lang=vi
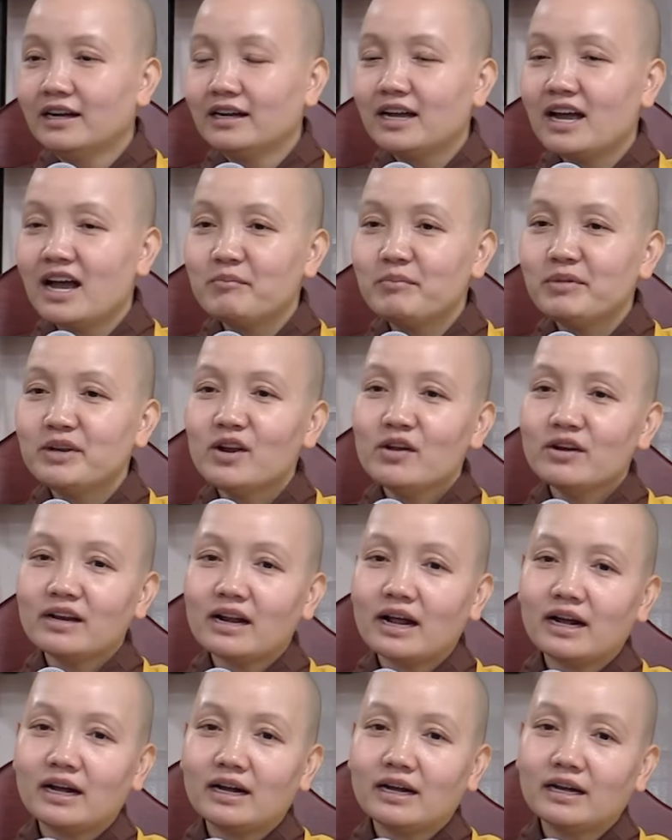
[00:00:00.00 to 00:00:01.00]
Cái anh mới nói
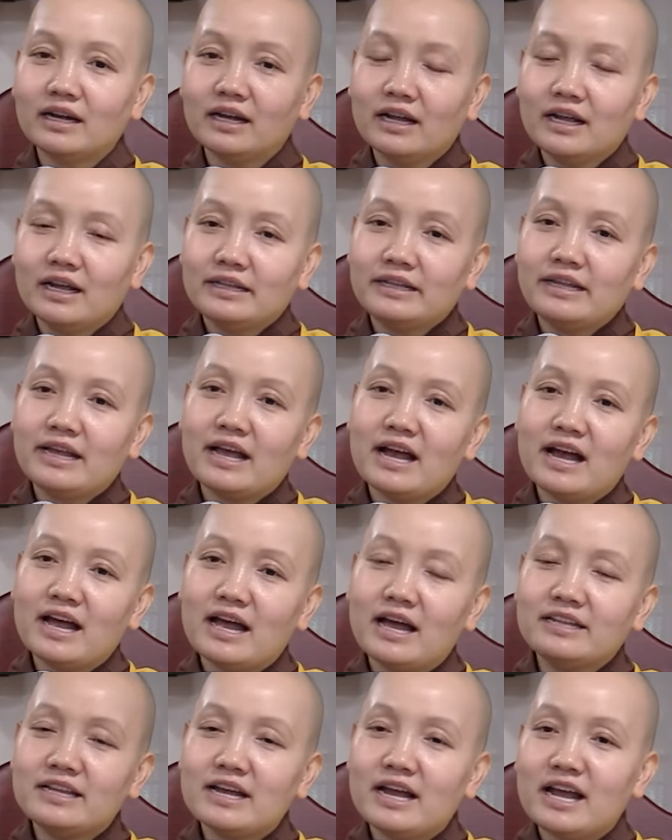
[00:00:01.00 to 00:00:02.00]
rằng: Dạ,
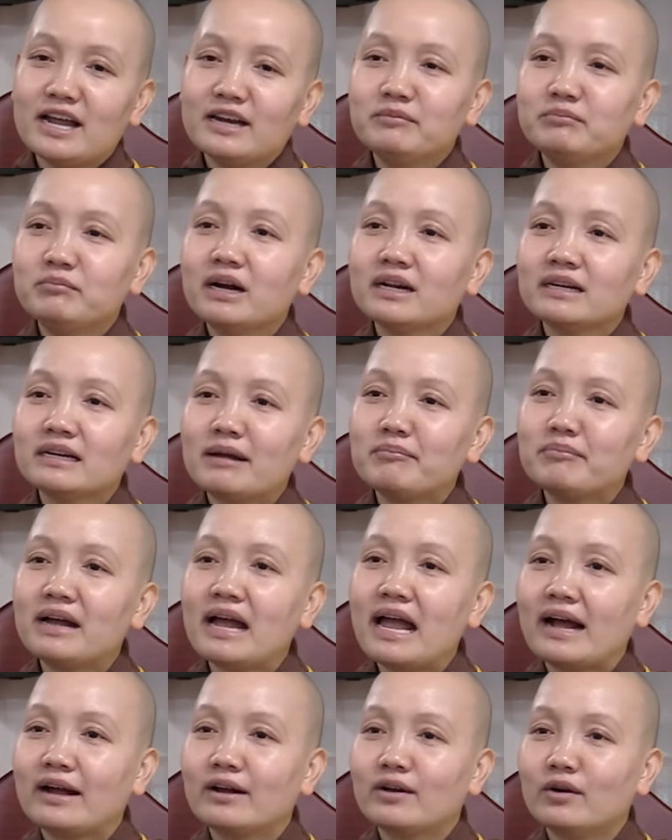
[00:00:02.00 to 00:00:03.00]
dạ anh mất năm
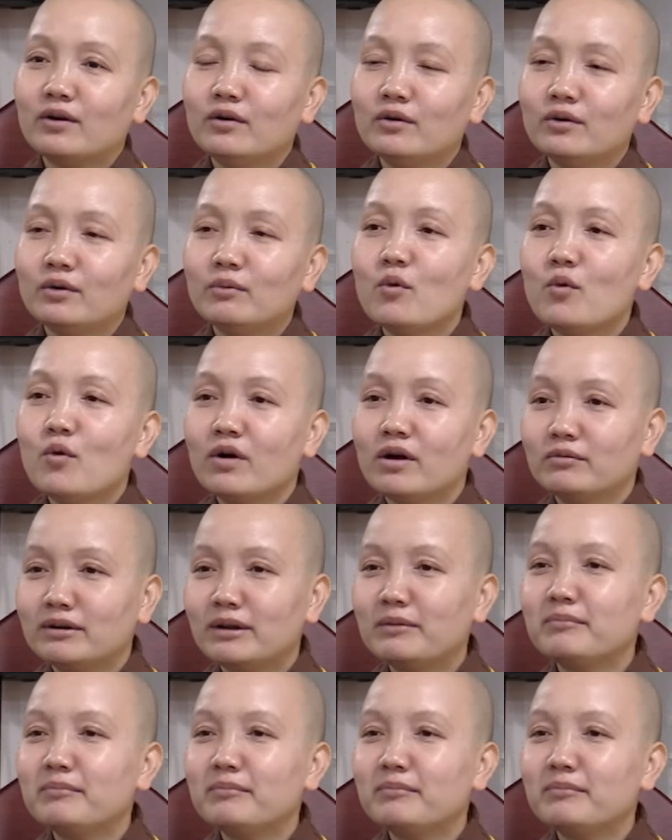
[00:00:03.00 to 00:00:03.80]
ngàn, có, có buồn không?